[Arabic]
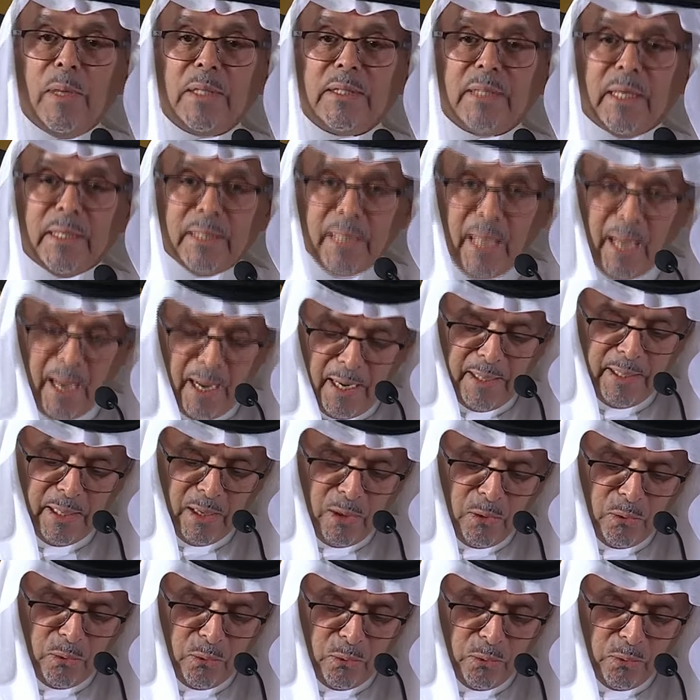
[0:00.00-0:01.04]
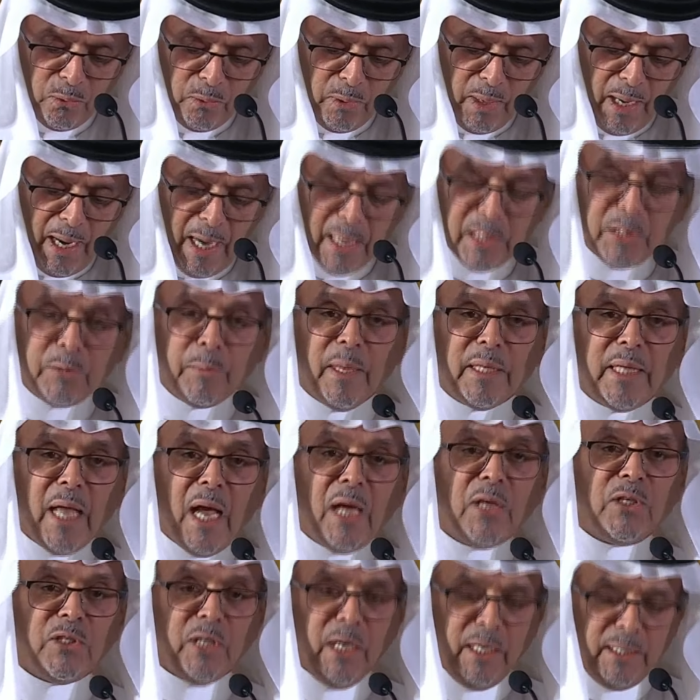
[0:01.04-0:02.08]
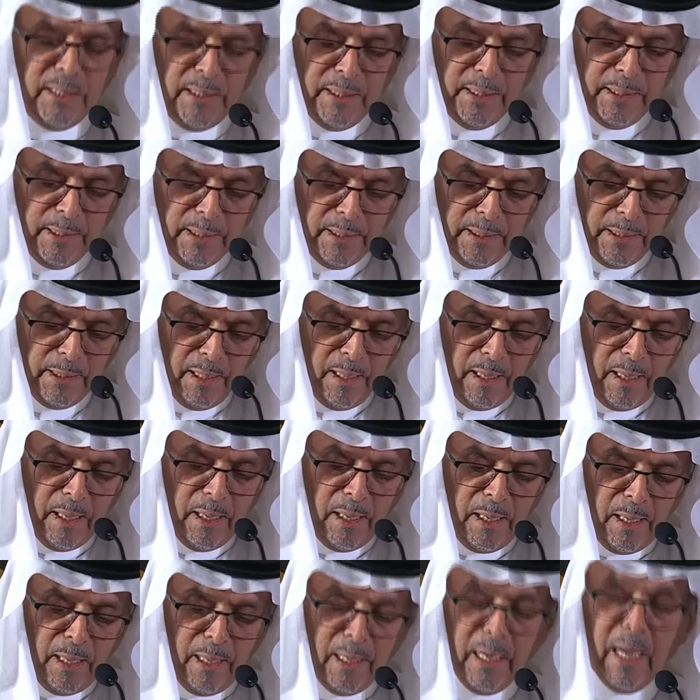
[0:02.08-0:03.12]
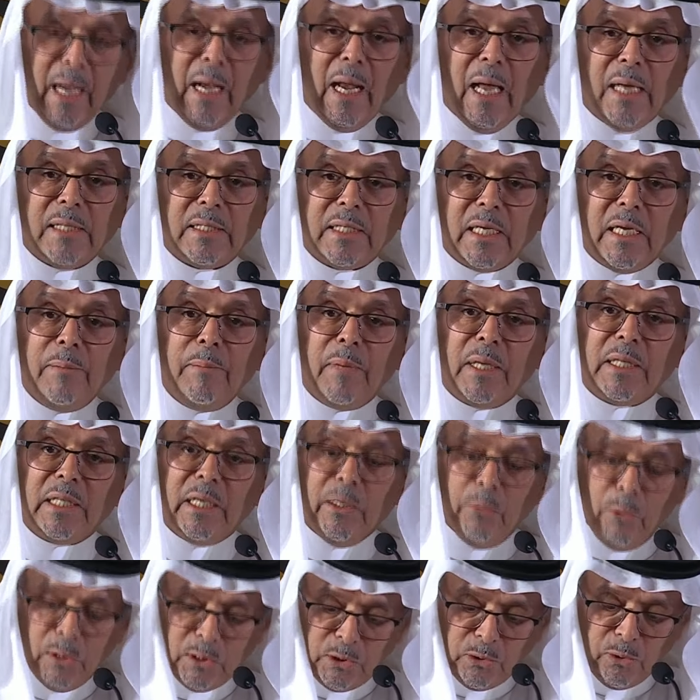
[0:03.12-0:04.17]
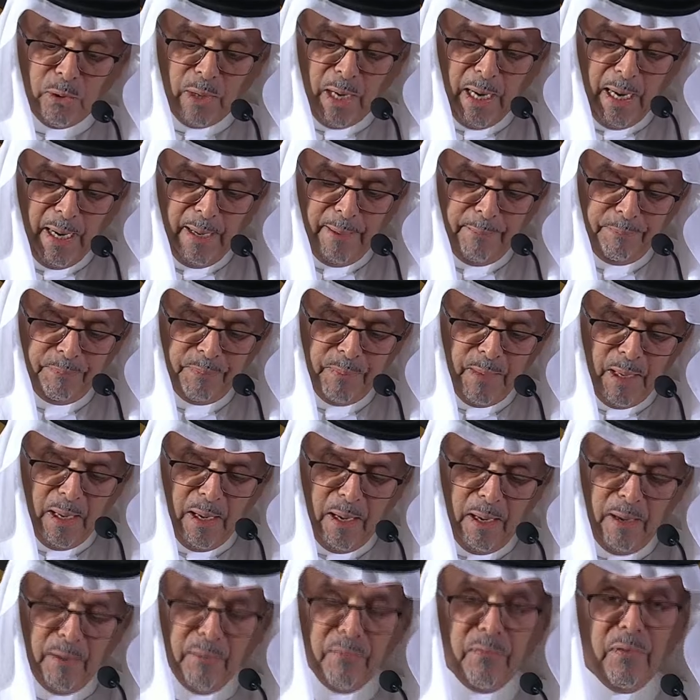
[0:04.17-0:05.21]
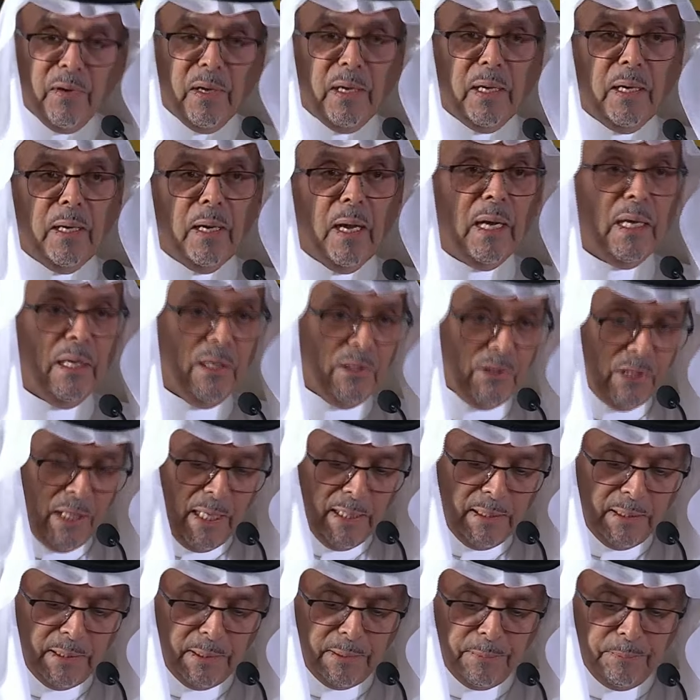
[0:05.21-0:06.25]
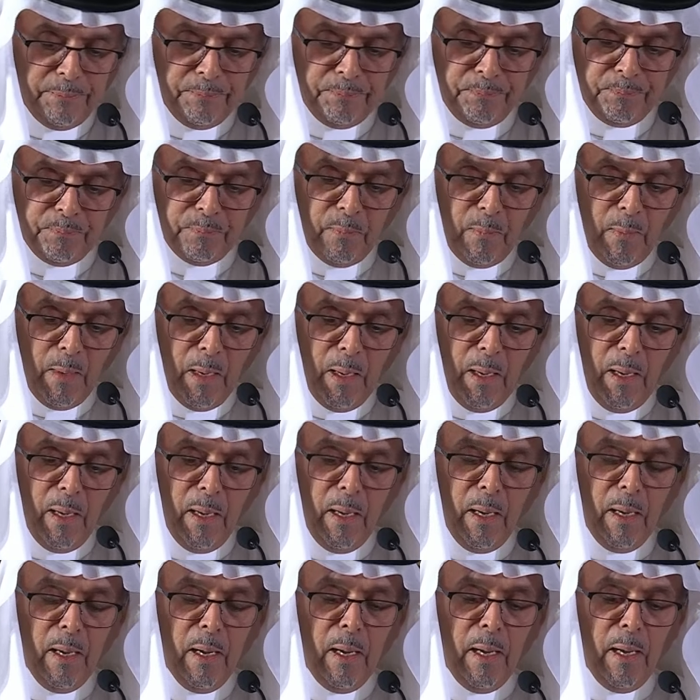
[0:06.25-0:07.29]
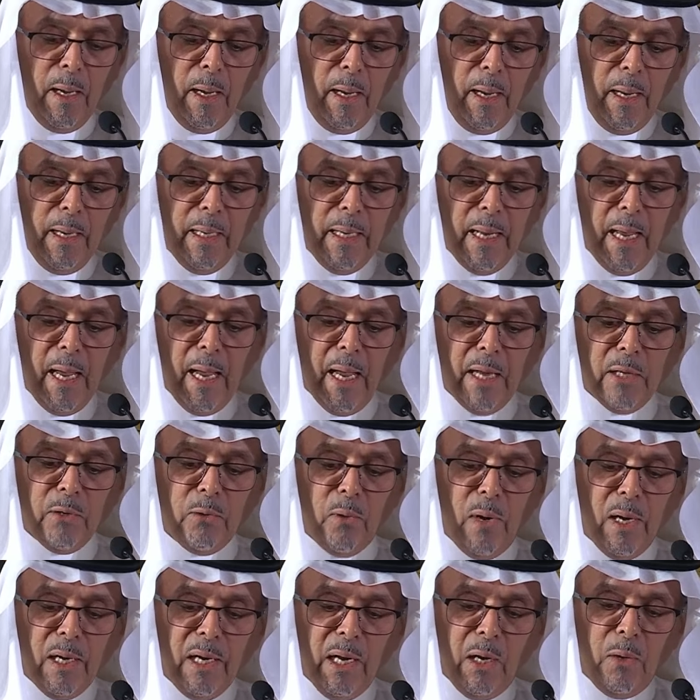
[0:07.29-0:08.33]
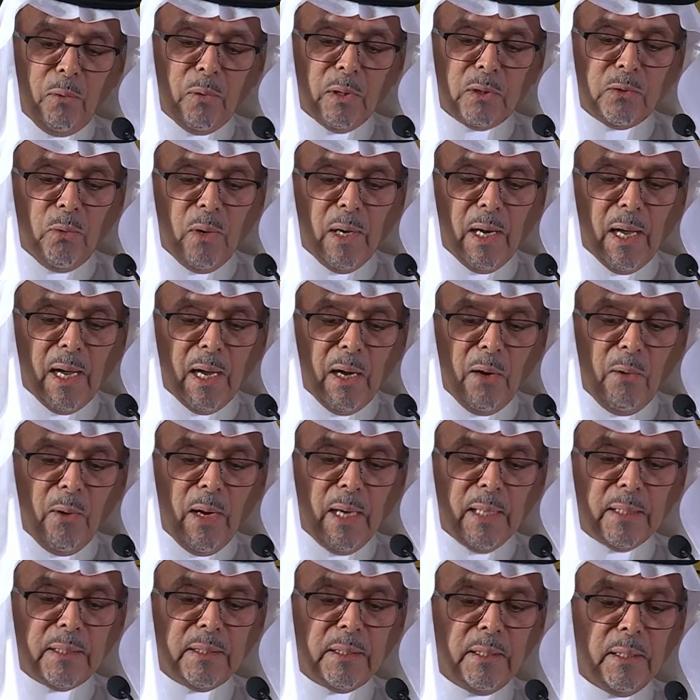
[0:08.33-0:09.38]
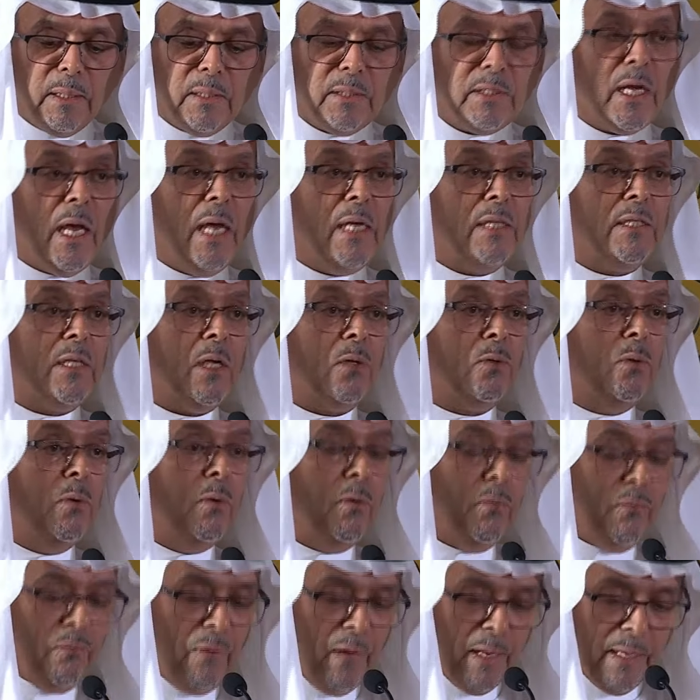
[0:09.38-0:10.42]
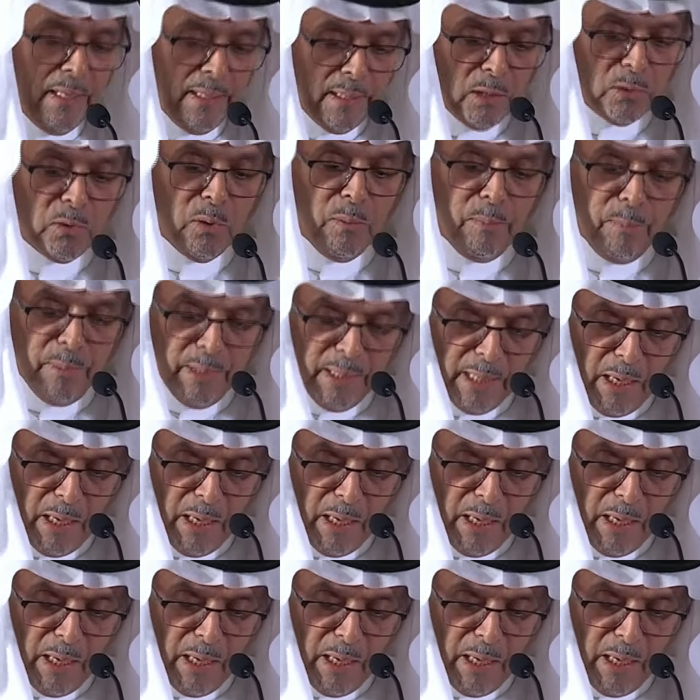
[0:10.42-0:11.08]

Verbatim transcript: ان تتخيلوا حجم دهشتي للعزيمة والسرعة في الإنجاز إنها أيها الإخوة والأخوات جائزة فريدة من